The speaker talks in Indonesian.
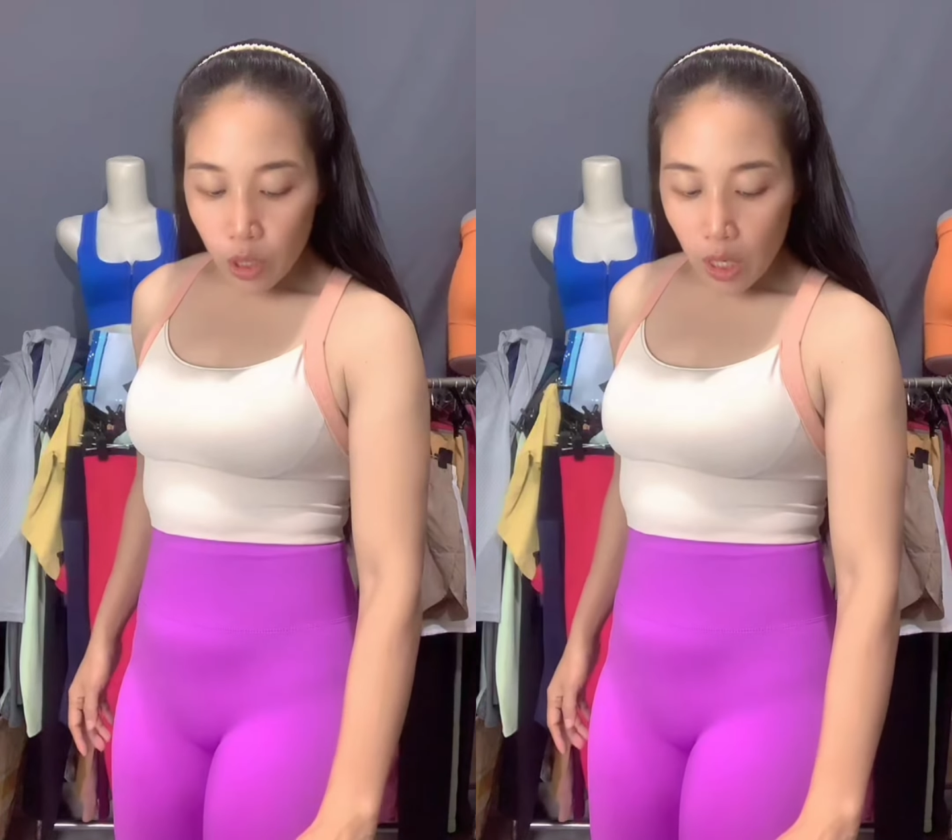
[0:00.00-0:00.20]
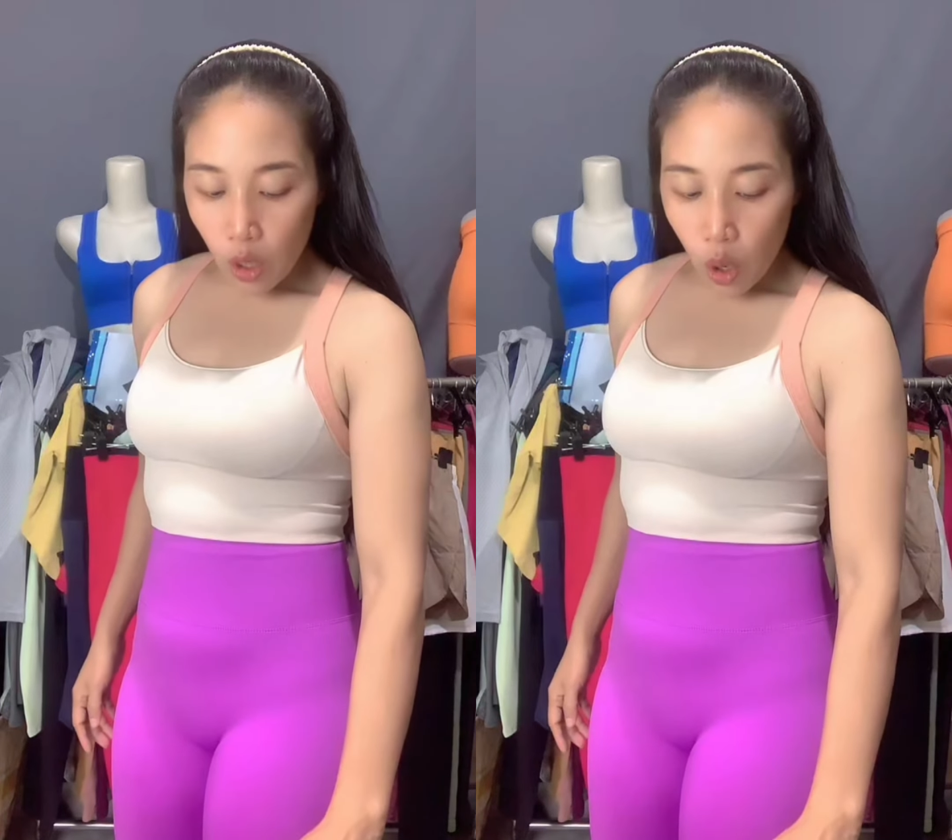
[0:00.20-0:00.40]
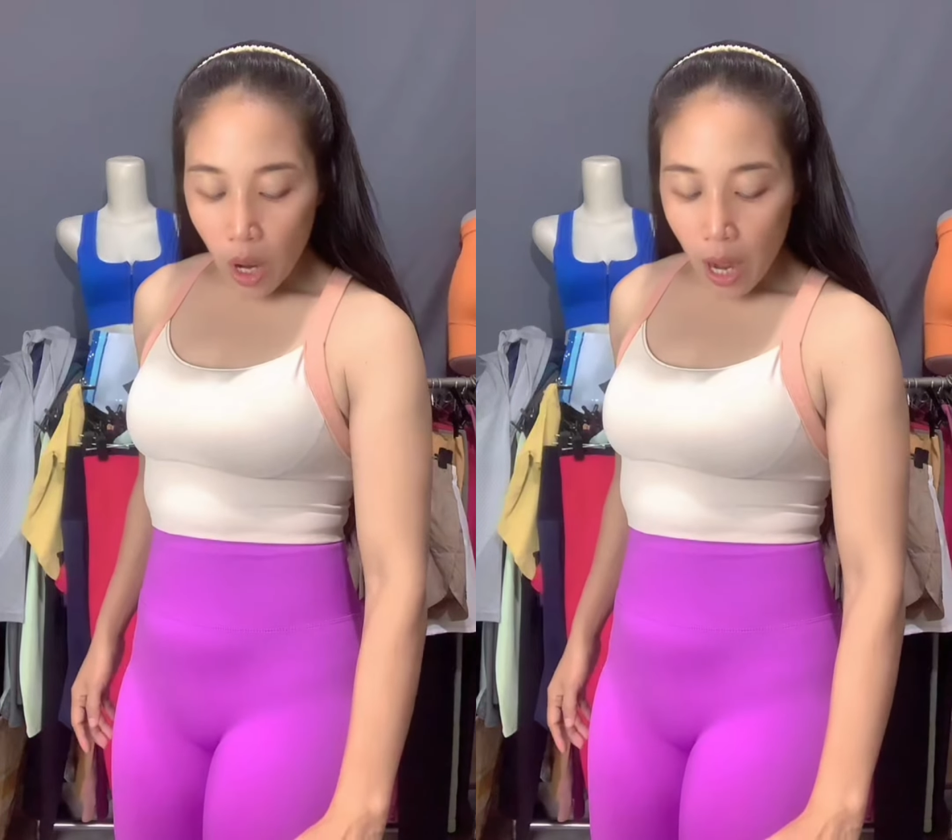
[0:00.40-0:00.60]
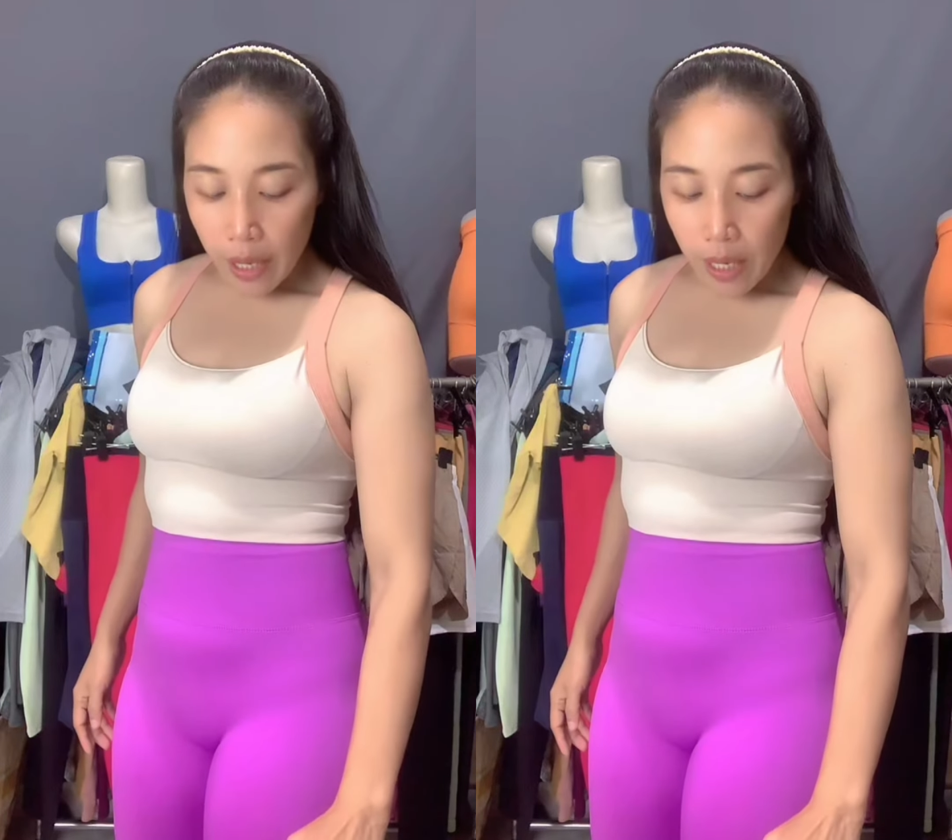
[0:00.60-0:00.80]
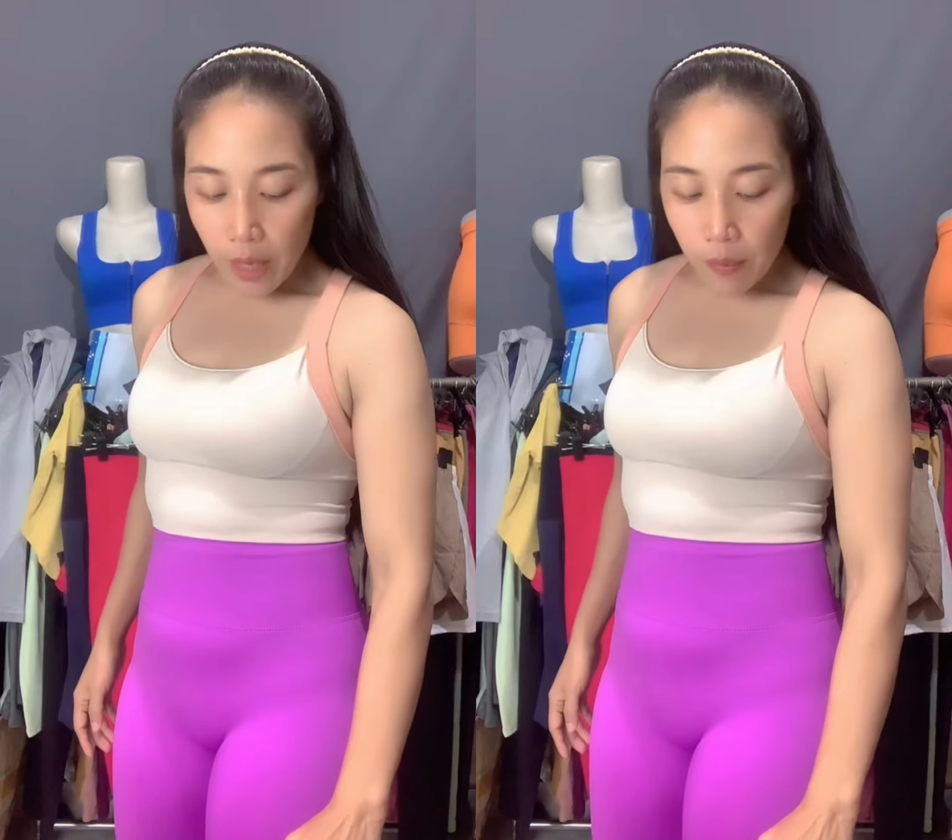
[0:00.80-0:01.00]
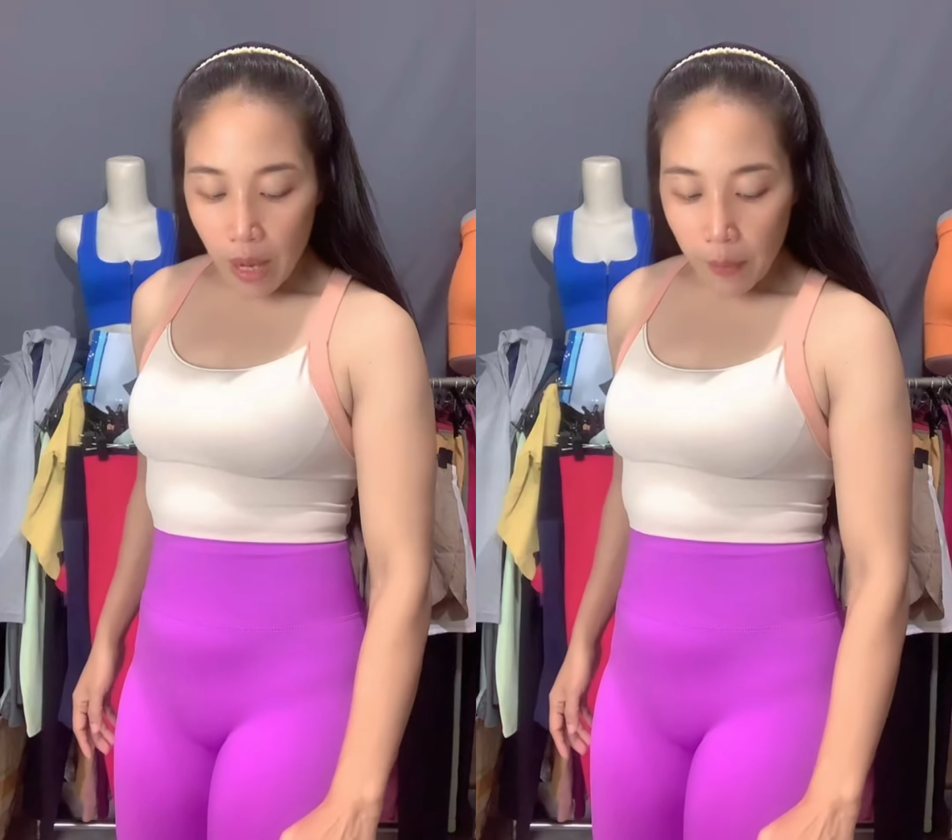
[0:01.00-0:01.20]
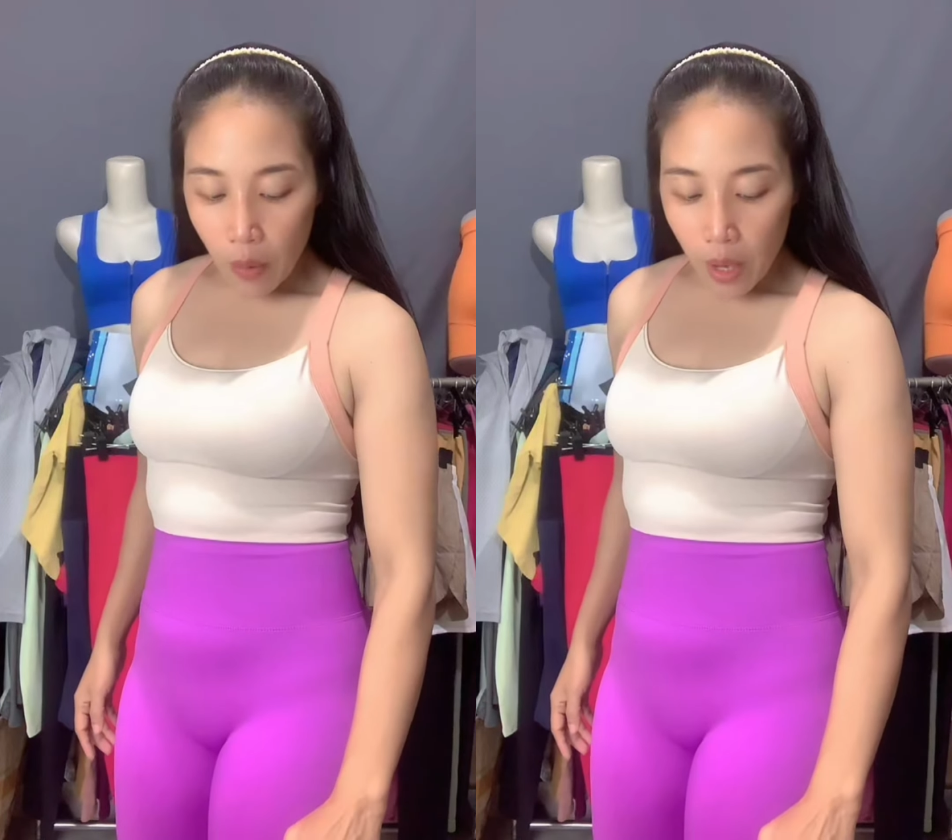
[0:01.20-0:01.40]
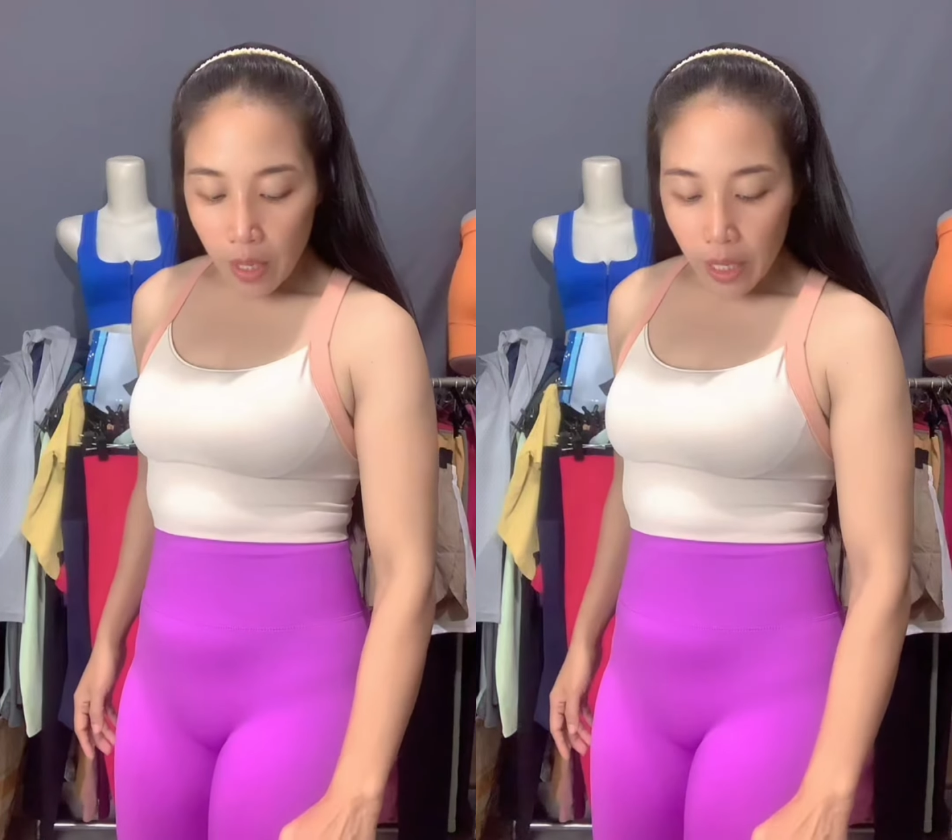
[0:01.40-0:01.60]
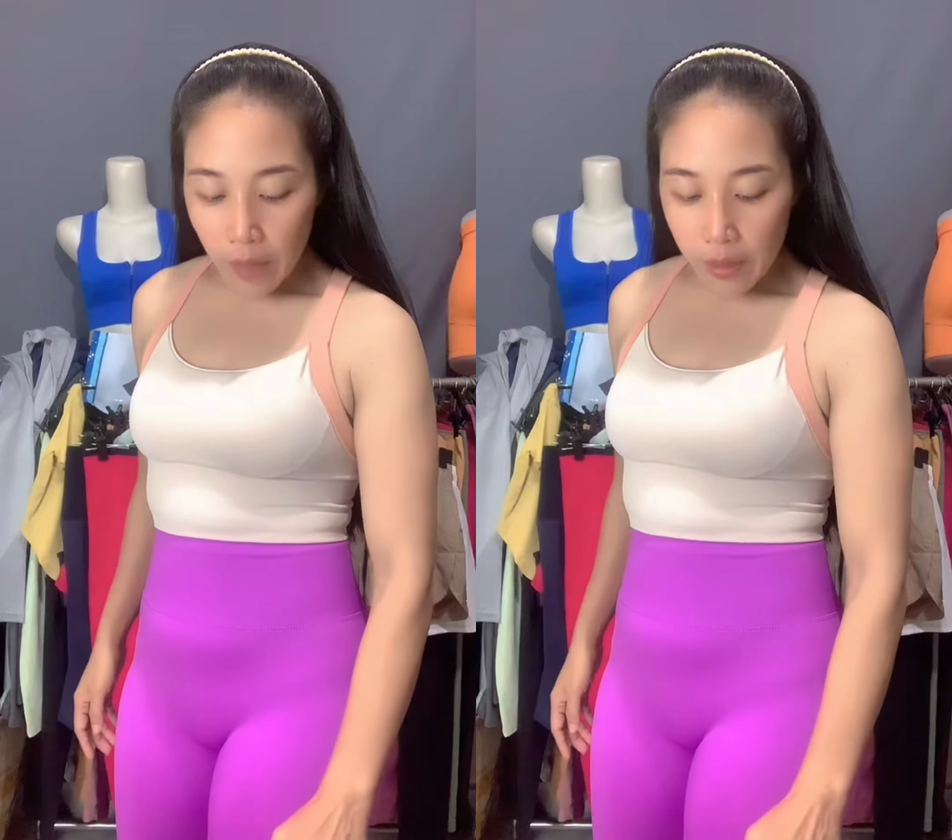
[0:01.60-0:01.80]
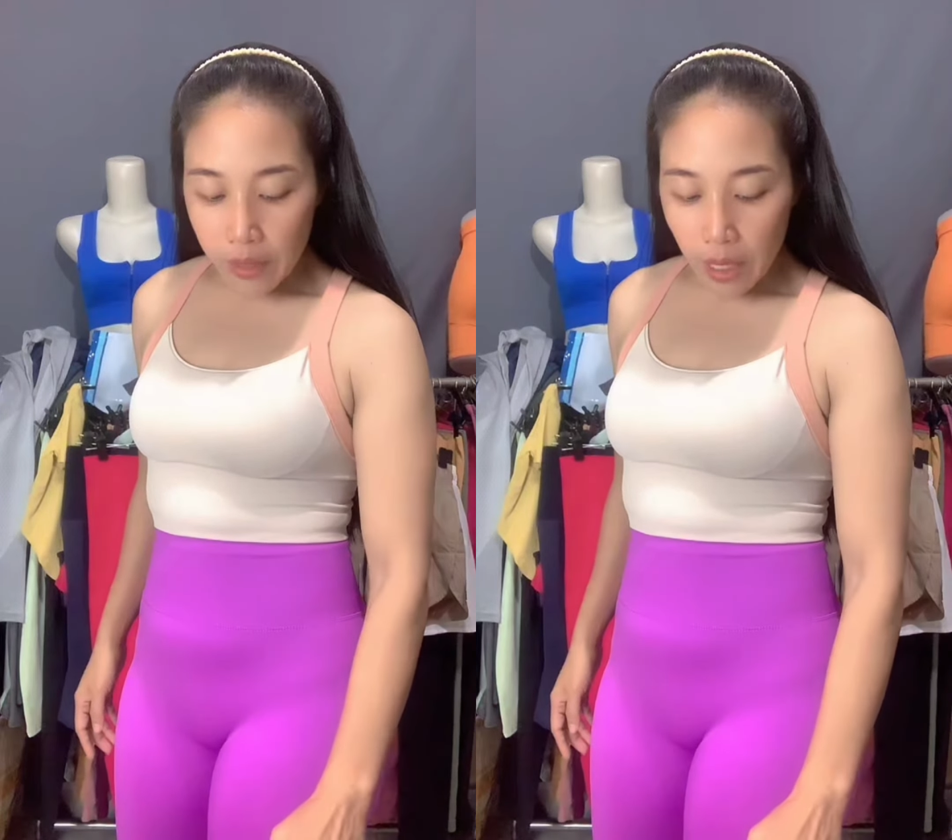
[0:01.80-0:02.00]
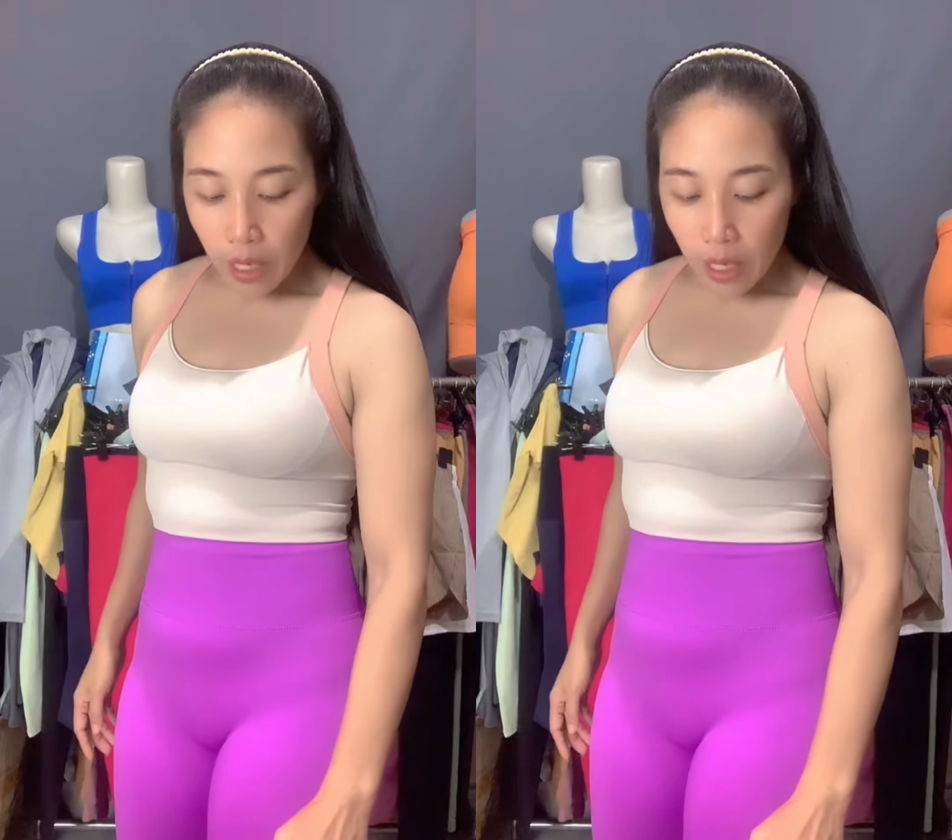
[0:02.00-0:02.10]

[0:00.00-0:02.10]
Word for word: kilo ada berapa warna ya bentar